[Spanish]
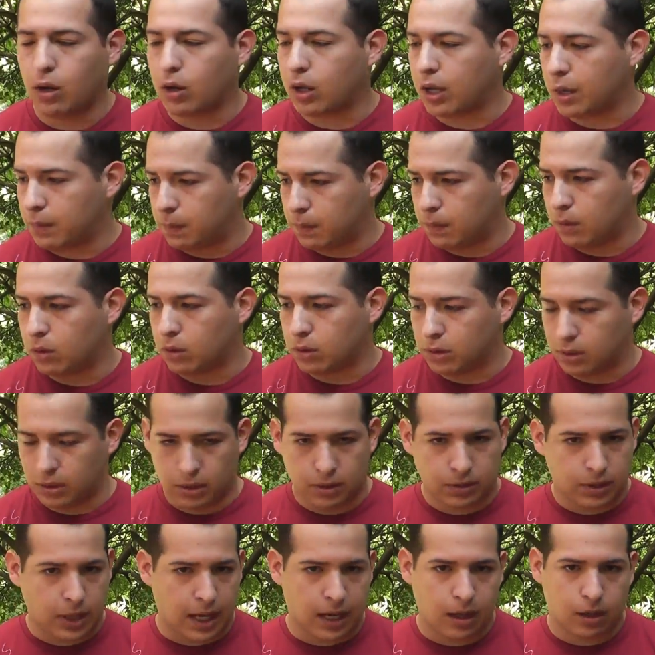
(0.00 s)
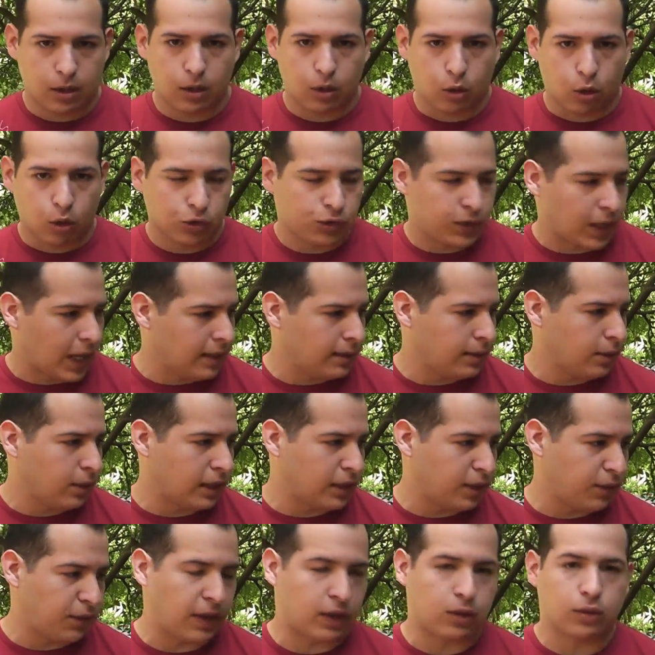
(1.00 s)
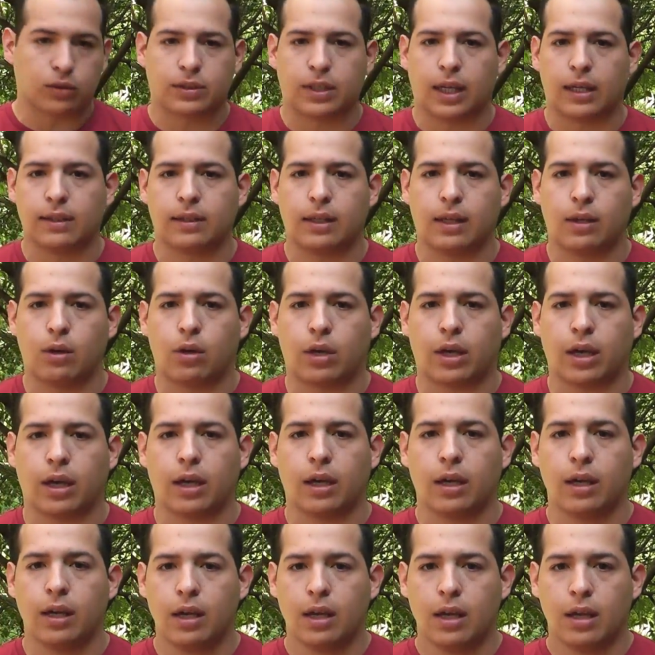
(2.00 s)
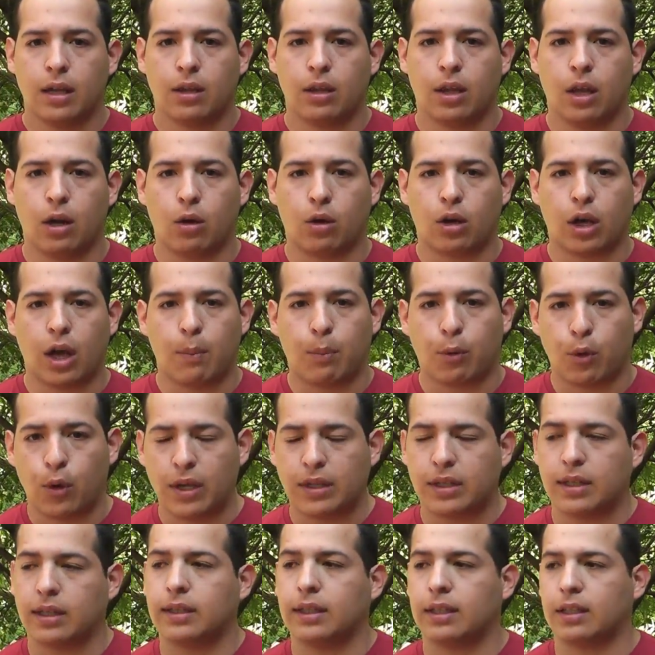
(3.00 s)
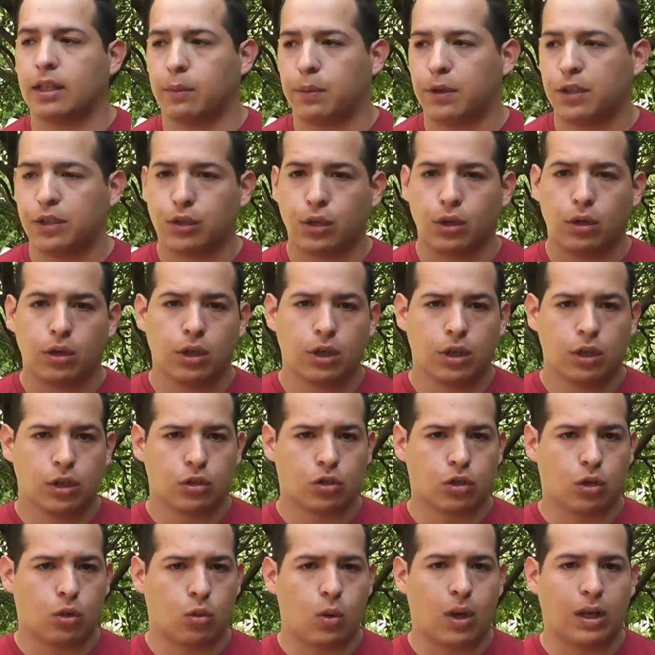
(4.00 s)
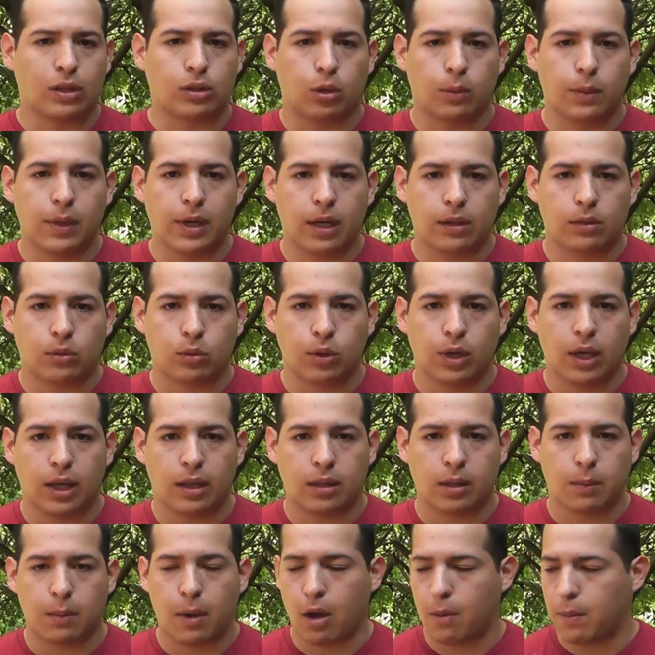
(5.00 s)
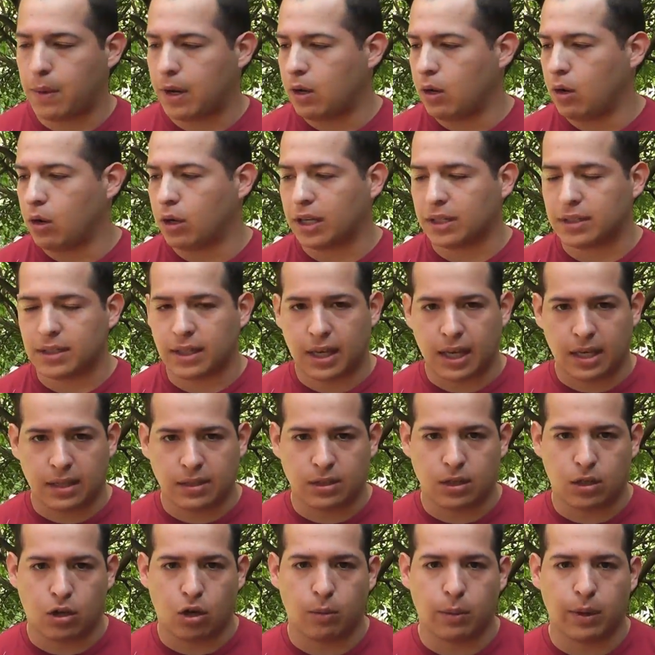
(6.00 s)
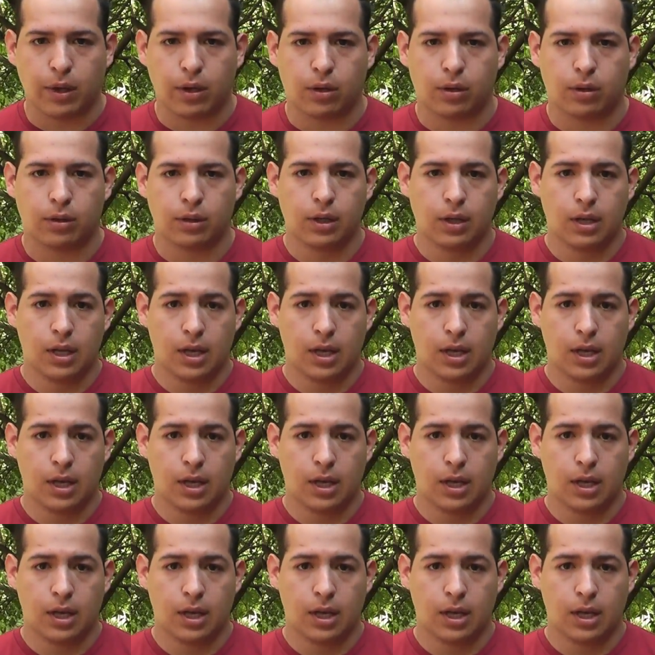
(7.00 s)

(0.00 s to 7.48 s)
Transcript: lo lo que, constante, una cifra constante de lo que, de lo que aprovecha este servicio, son 4.000 estudiantes más o menos los que se quedan sin comedor.